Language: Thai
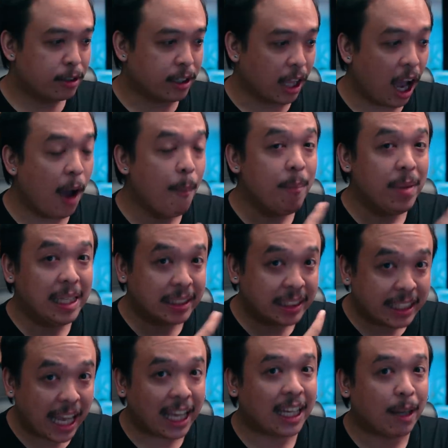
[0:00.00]
เธอมี
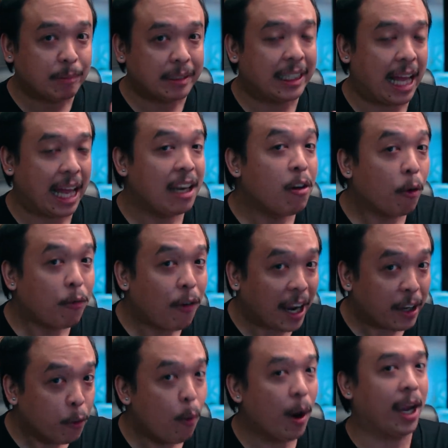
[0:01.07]
เซ็กกับสถานีรถไฟ
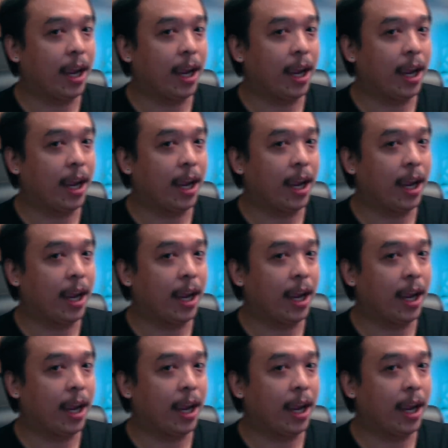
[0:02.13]
ด้วย